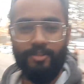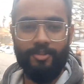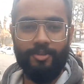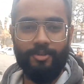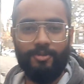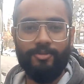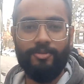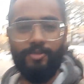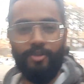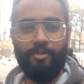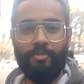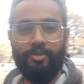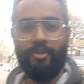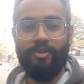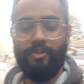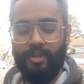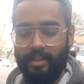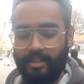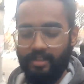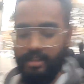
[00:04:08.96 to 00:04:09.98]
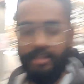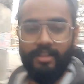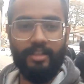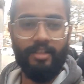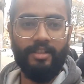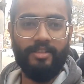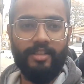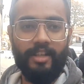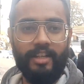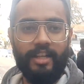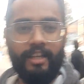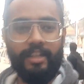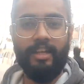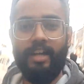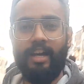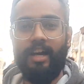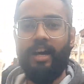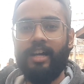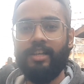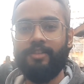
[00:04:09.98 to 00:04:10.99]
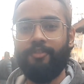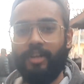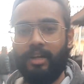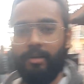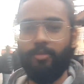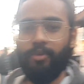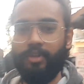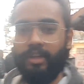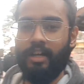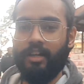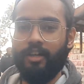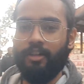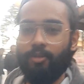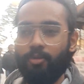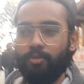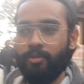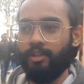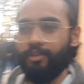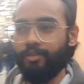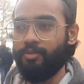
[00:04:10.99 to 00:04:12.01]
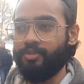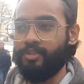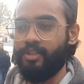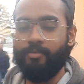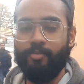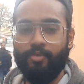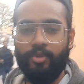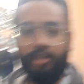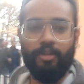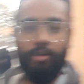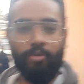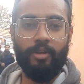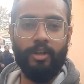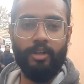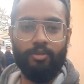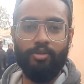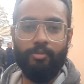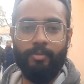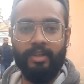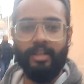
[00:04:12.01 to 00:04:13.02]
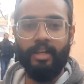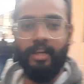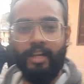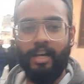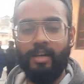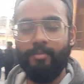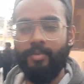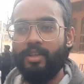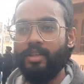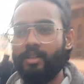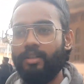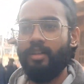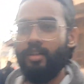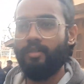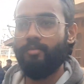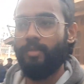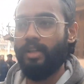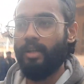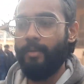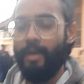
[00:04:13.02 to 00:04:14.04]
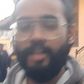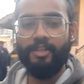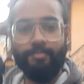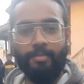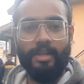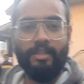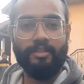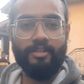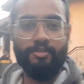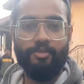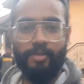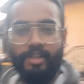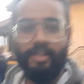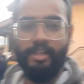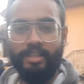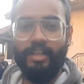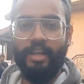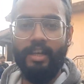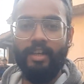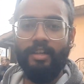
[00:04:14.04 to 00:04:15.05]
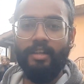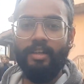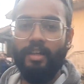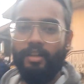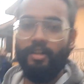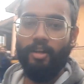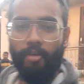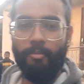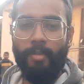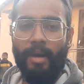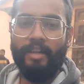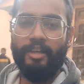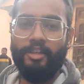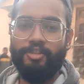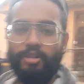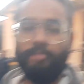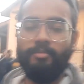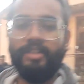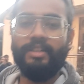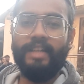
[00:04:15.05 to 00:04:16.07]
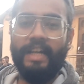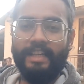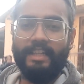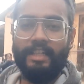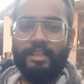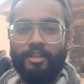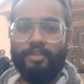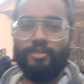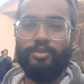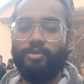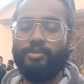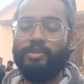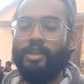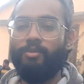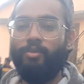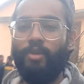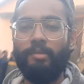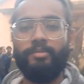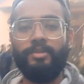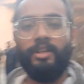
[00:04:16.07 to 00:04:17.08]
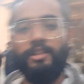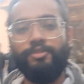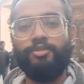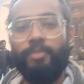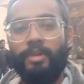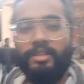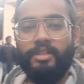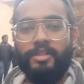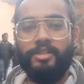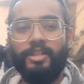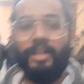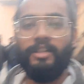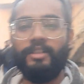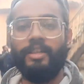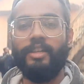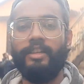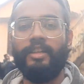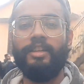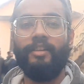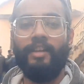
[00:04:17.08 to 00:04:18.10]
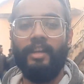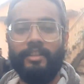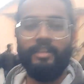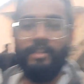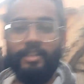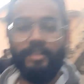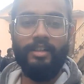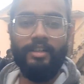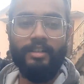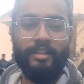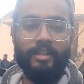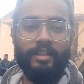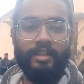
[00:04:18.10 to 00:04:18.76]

तो जो भी होगा चलेंगे आज फिर हम लोग यहाँ का लोकल सोच रहे हैं पूरा लोकल घूमेंगे यहाँ पर मतलब आसपास का जो एरिया है और बाकी जो हमने ट्रैकिंग का सोचा है वो हम कल सुबह से स्टार्ट करेंगे ट्रैकिंग का